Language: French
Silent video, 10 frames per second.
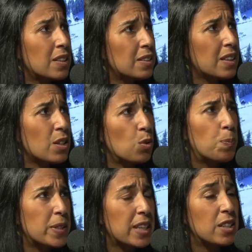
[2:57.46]
très,
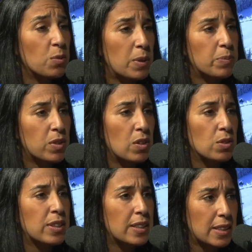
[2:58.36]
compliqué et en même temps
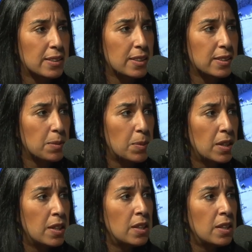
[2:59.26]
euh, très accessible,